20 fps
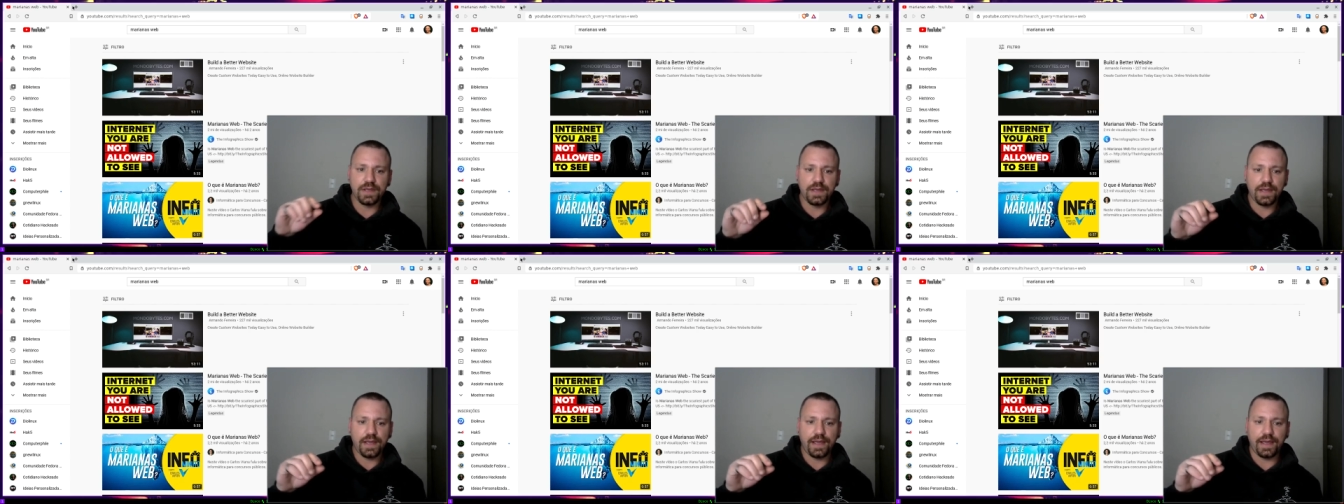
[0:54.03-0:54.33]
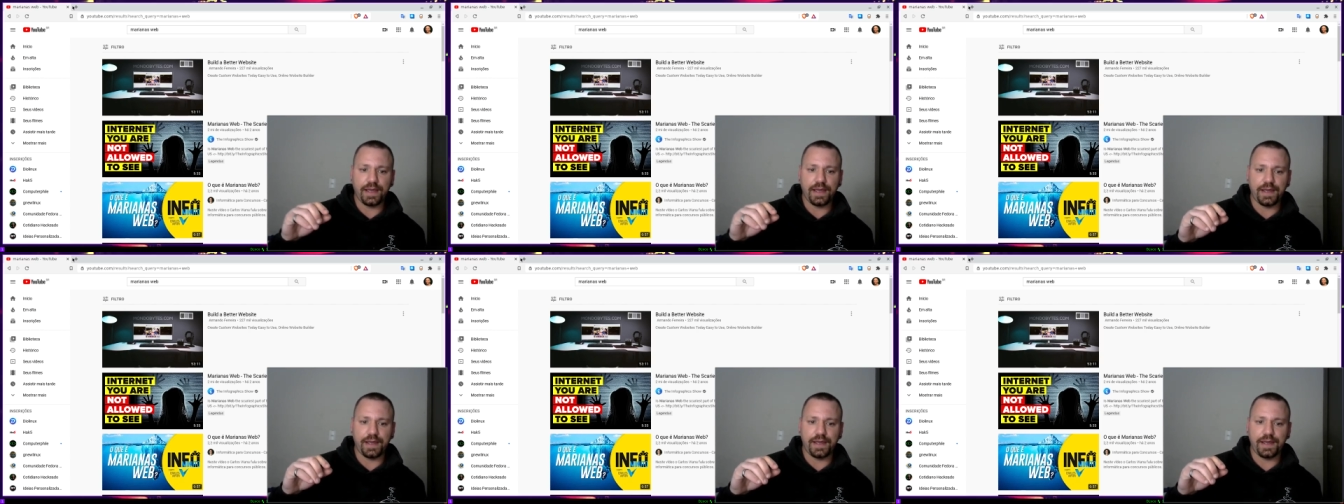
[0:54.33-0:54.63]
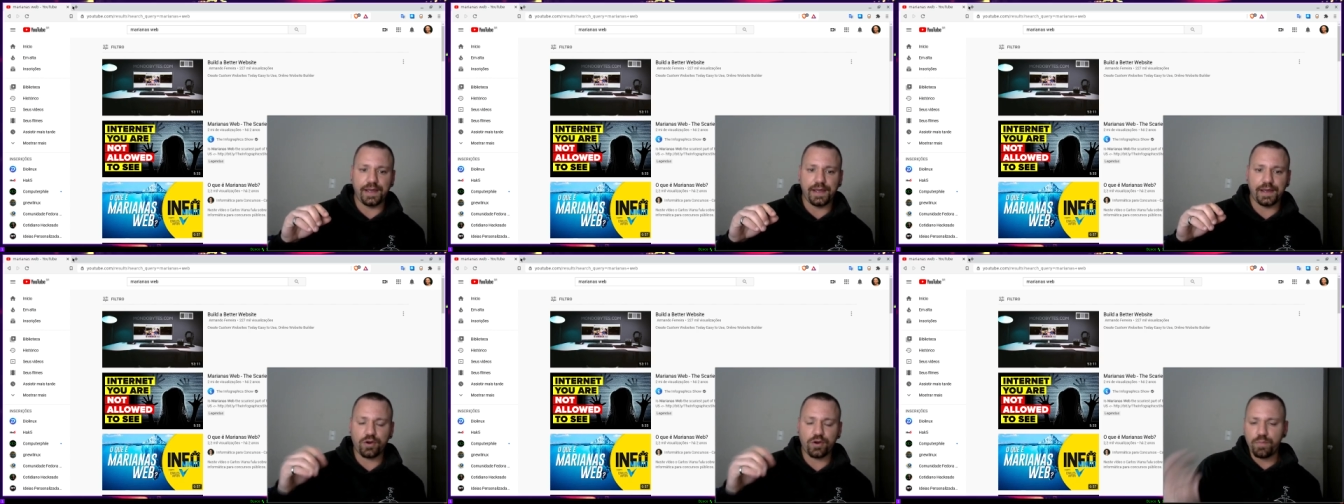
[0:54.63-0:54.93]

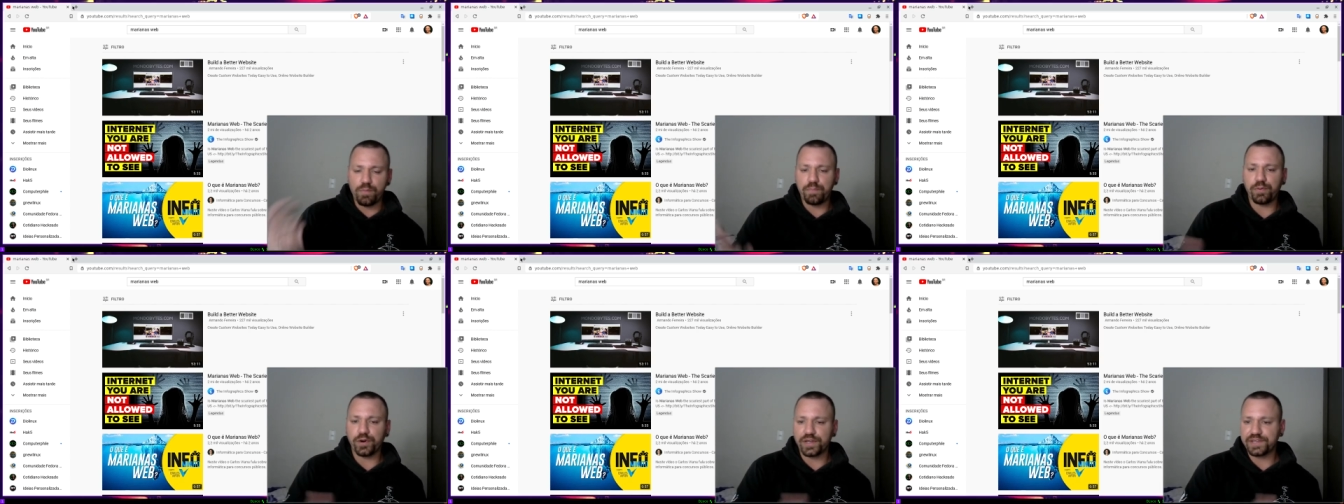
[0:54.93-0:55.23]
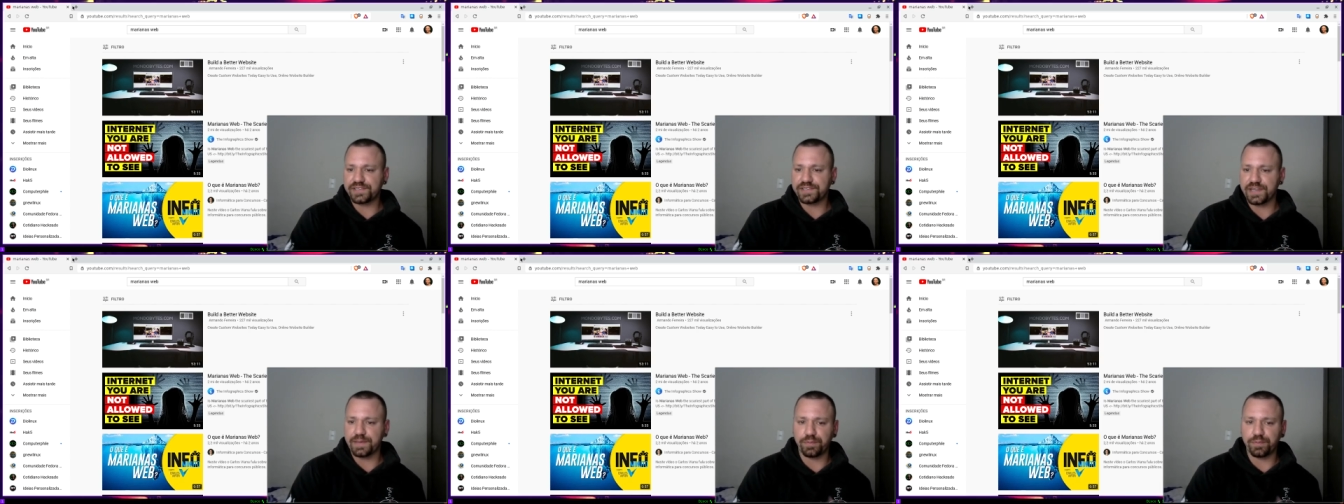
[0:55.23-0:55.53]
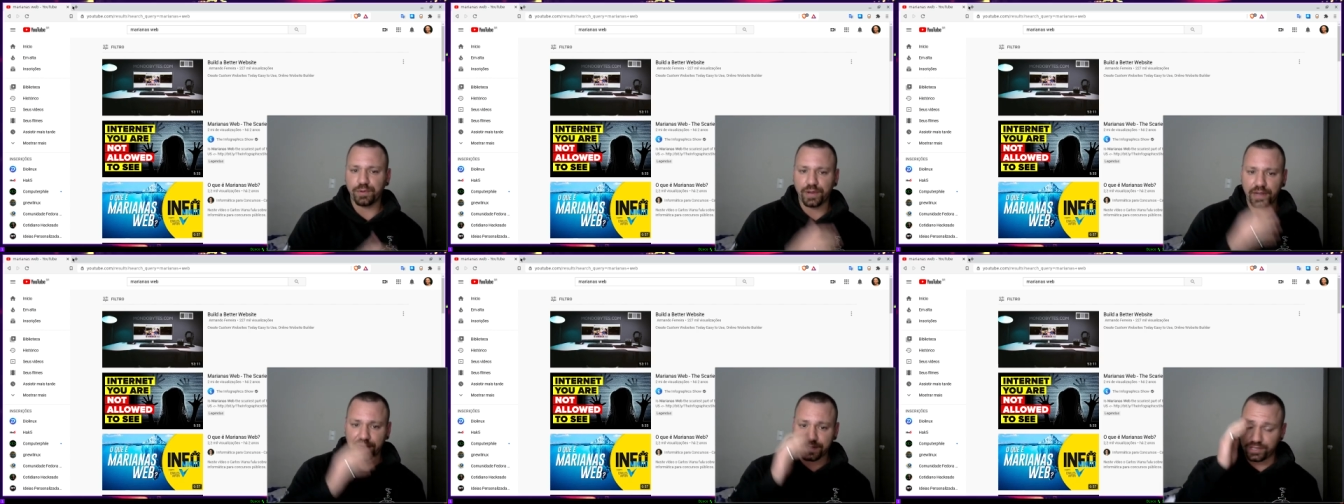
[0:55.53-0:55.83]
É, como por
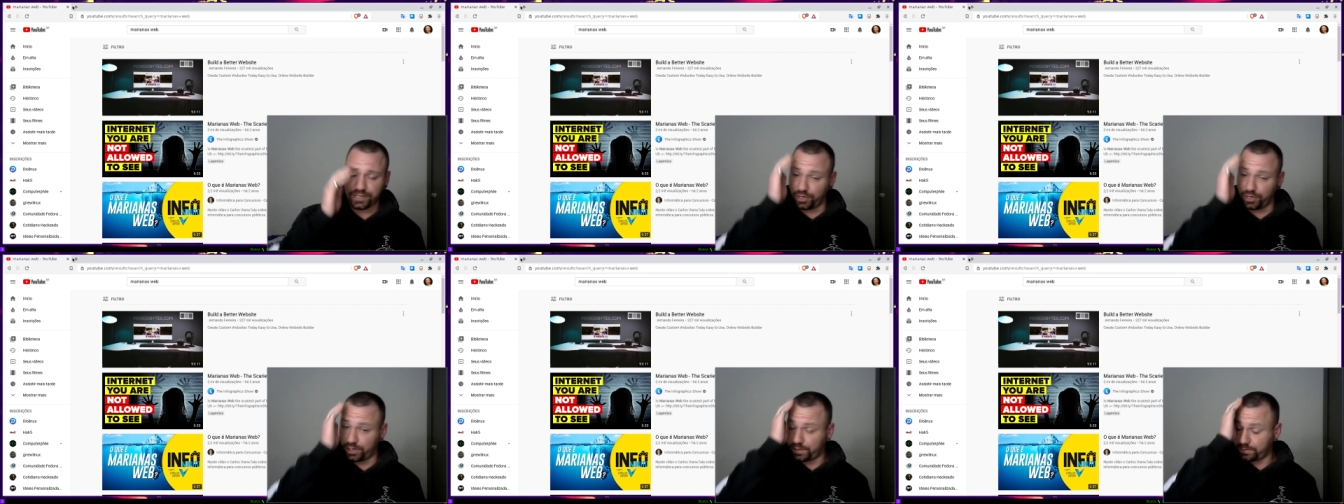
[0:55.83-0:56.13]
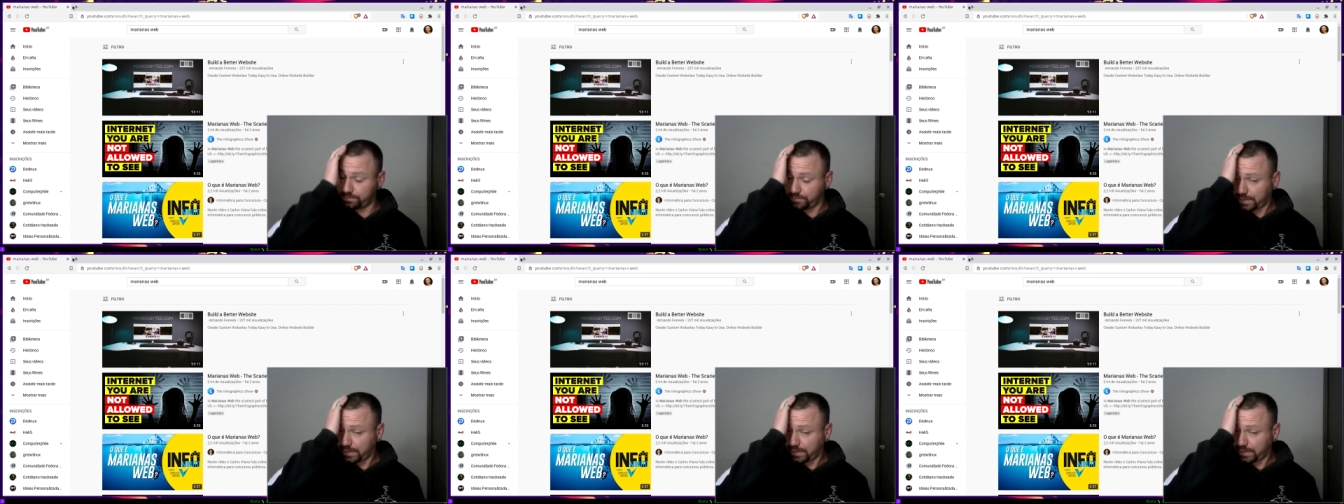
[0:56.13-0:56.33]
exemplo aqui, ó,